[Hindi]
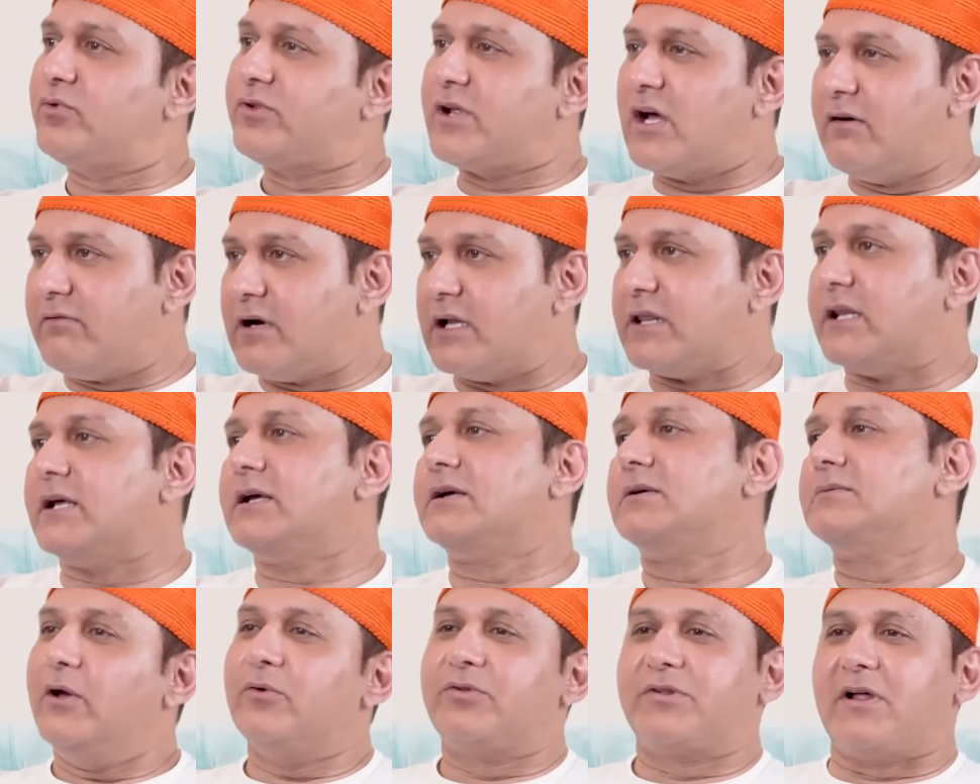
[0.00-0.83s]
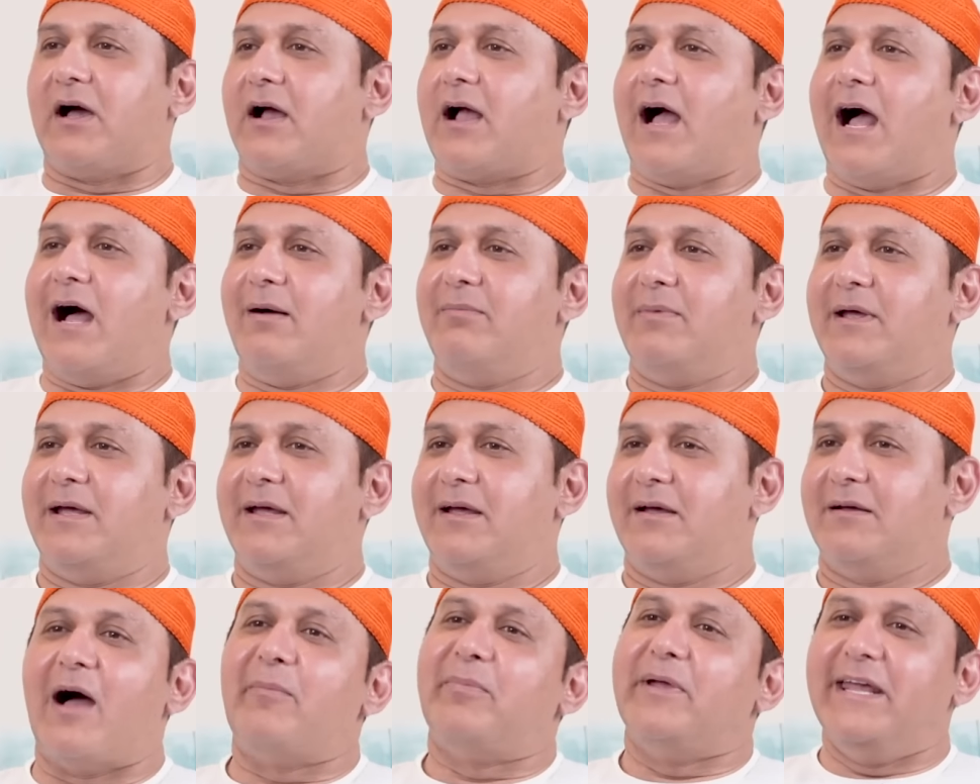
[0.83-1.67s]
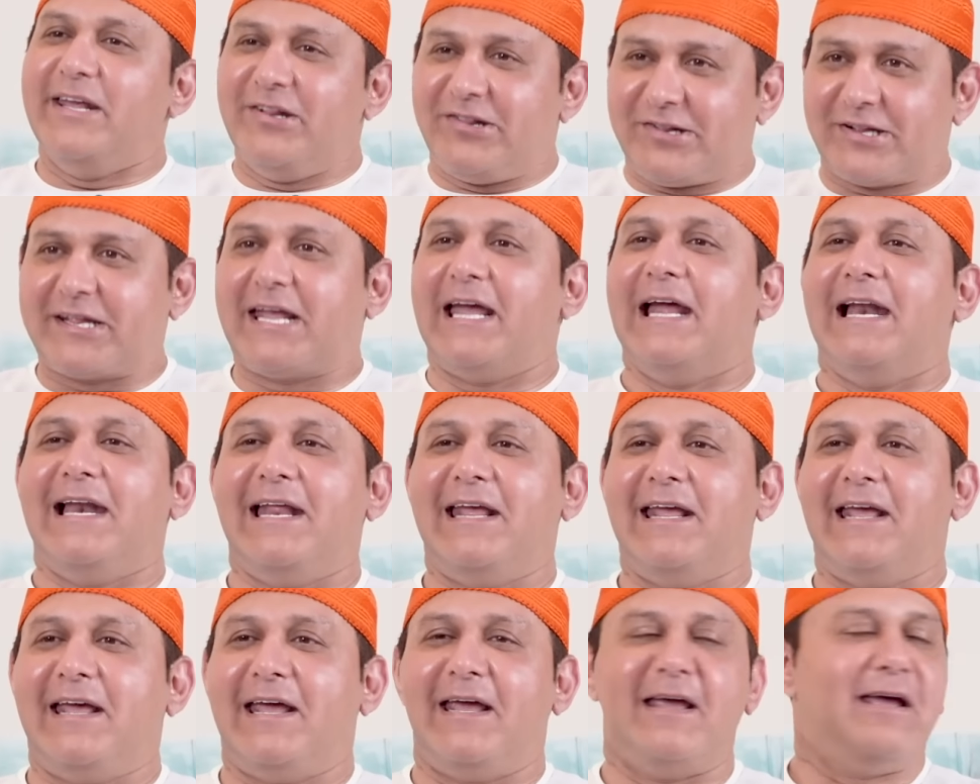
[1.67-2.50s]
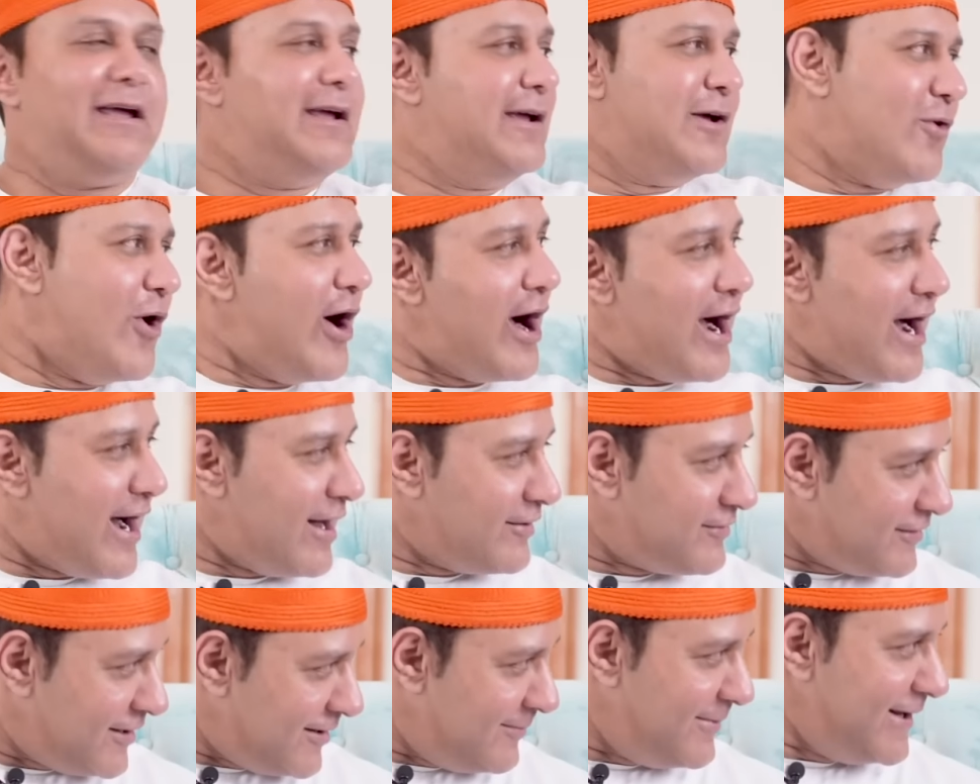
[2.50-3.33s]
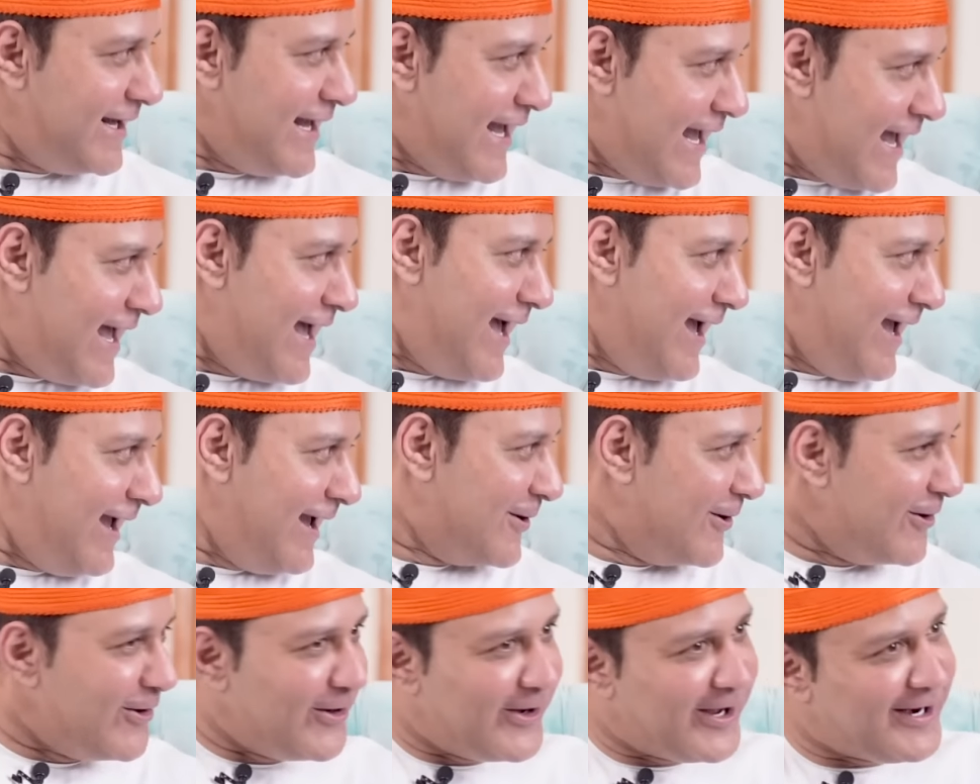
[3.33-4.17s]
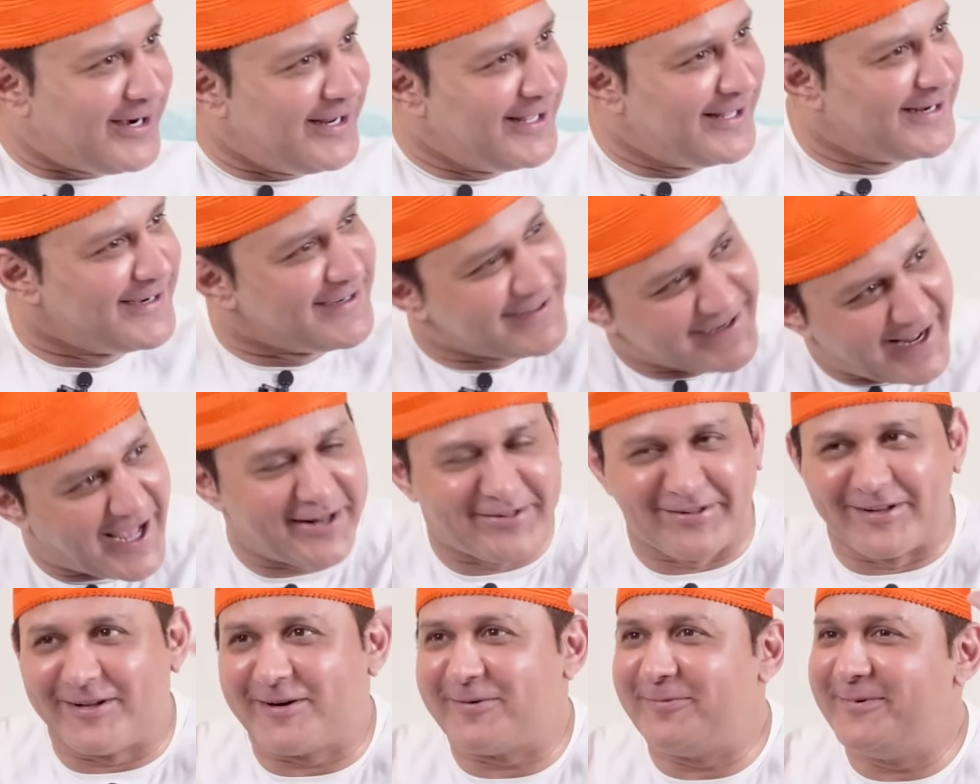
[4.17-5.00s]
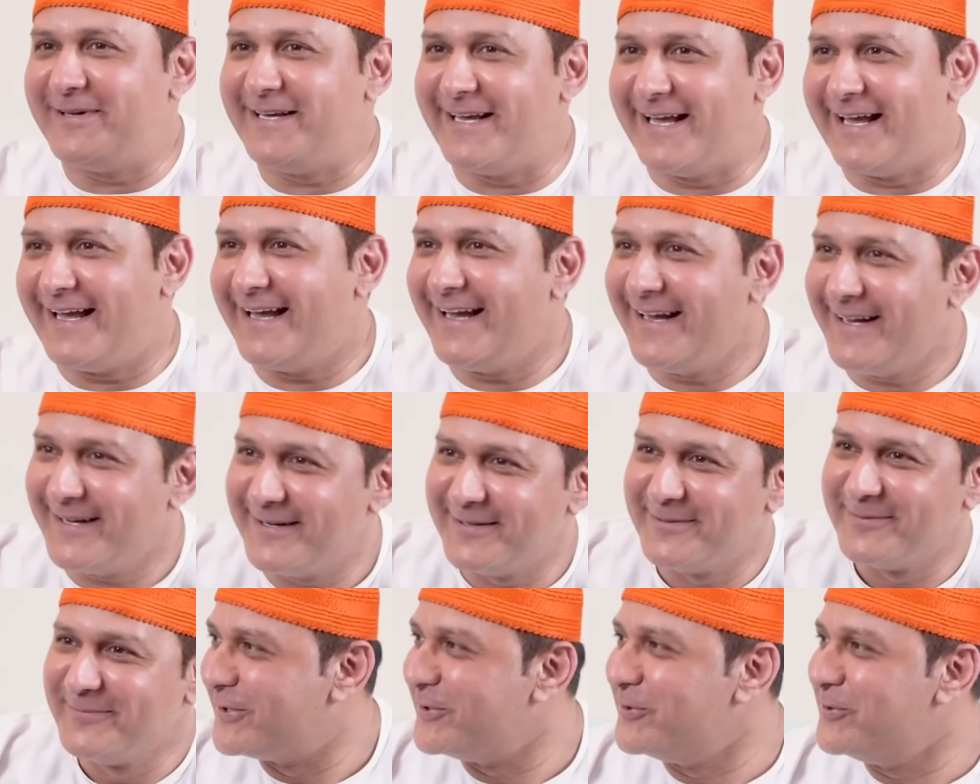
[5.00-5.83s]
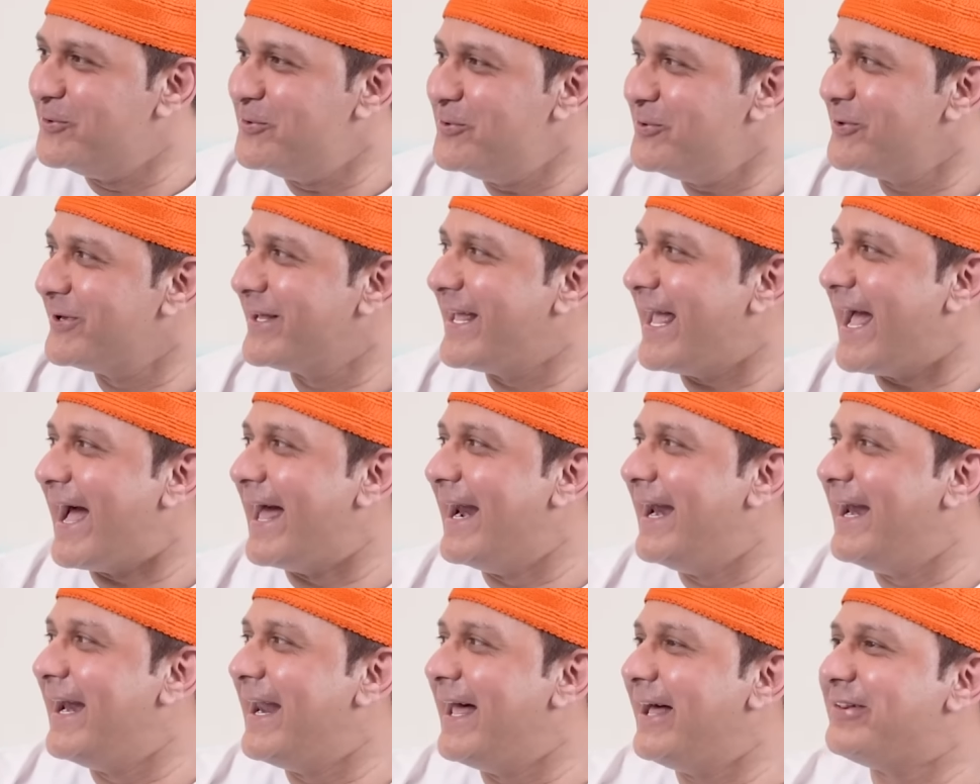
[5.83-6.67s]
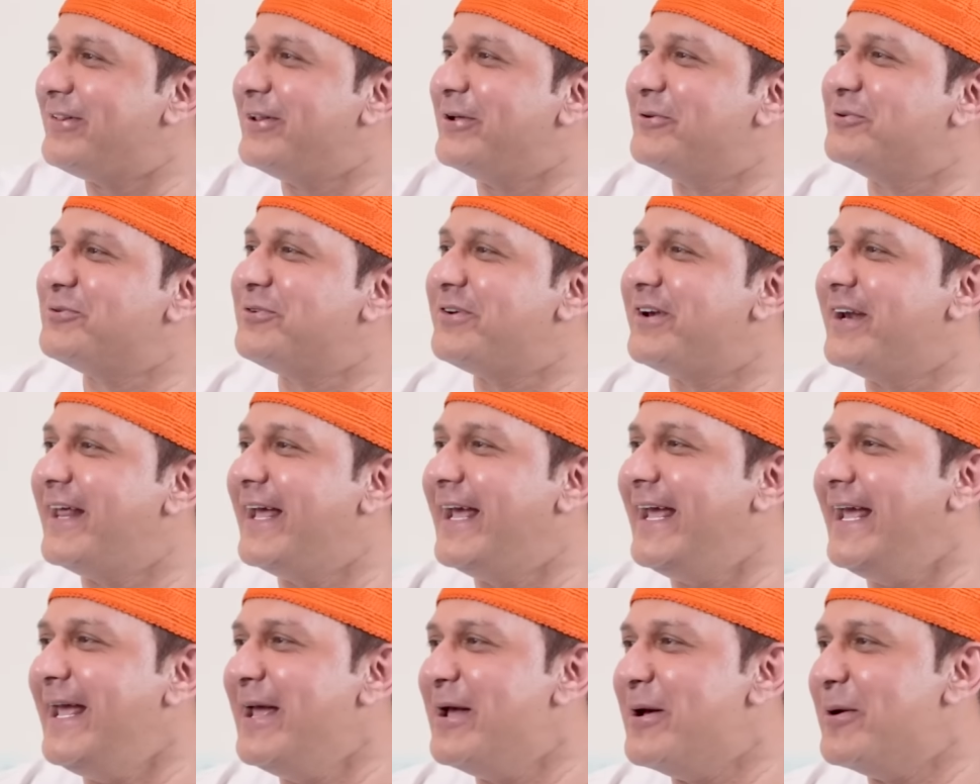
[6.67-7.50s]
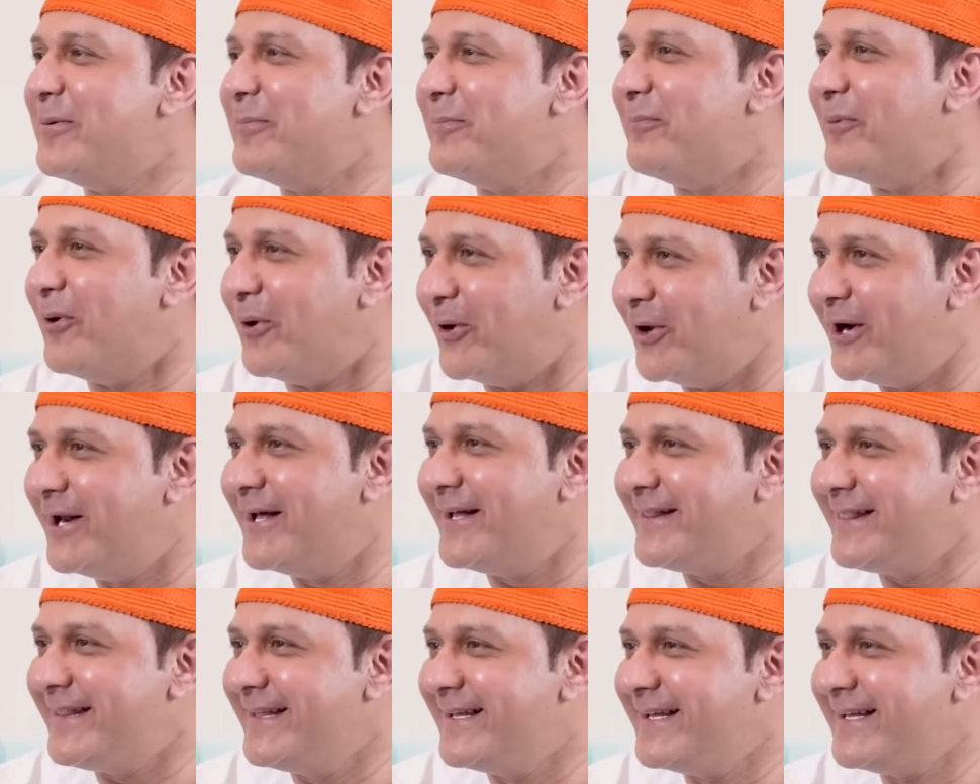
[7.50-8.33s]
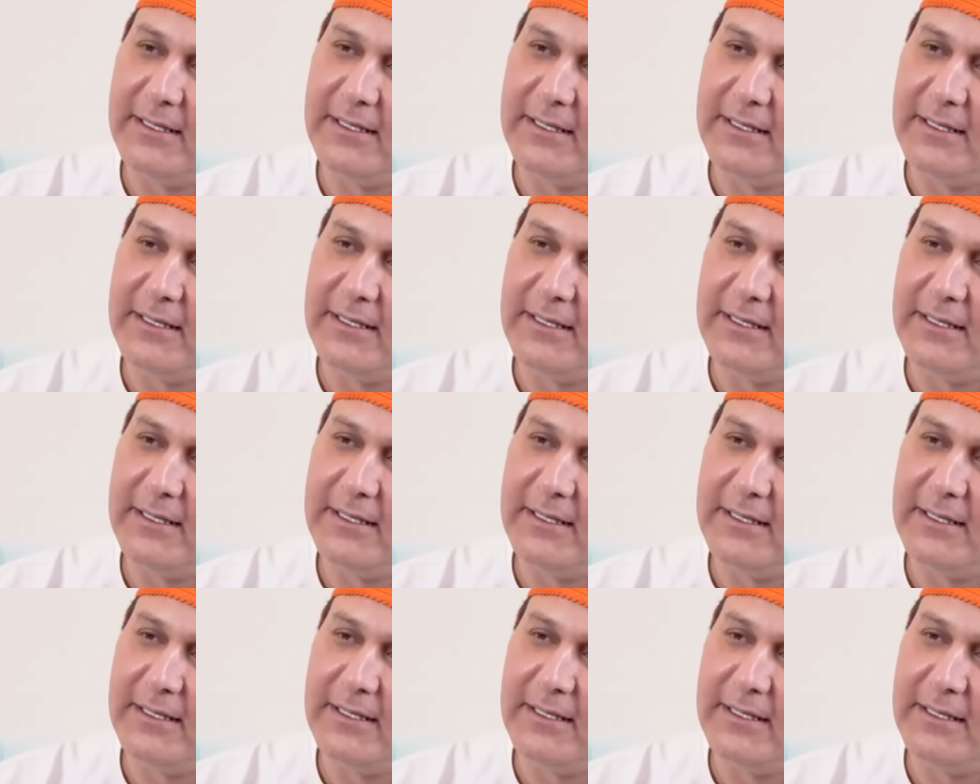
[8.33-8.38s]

ये उसका वादा है ये उसका काम है अब इसके लिए वो हाजिर भी है और नाजर भी है क्योंकि अल्लाह से उसने मोहलत